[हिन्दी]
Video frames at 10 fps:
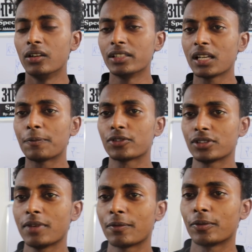और इसका
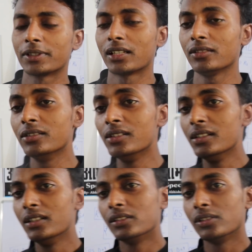प्रोसेस मैं आपको बता रहा
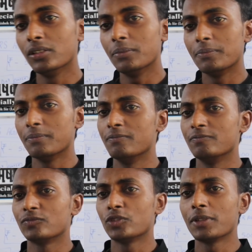हूँ तो
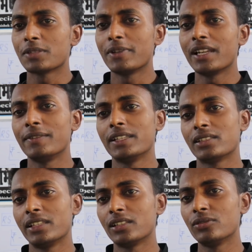तो बस मेरा
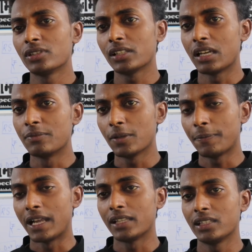एक ही उसल कि हम
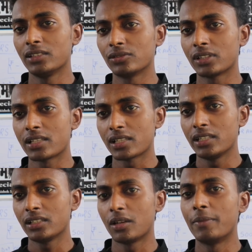जब पढ़ाते हैं तो उसका
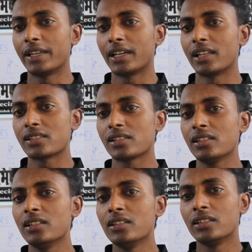सही कमेंट आना
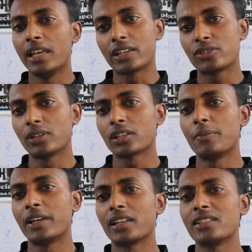चाहिए एक्चुअल
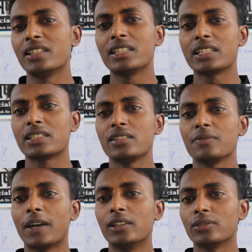कमेंट आना यदि किसी
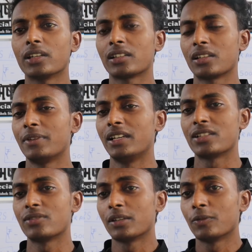फालतू का कमेंट
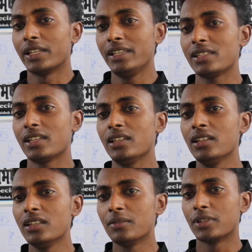स्टूडेंट को नहीं
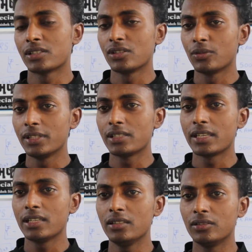चाहिए बस जो भी
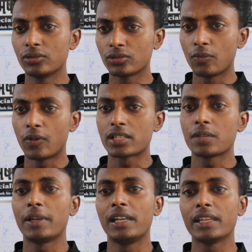चाहिए उसको हम
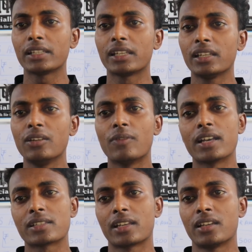व्हाट्सएप पर लिंक देंगे
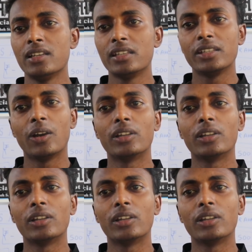वहाँ से आएगा ये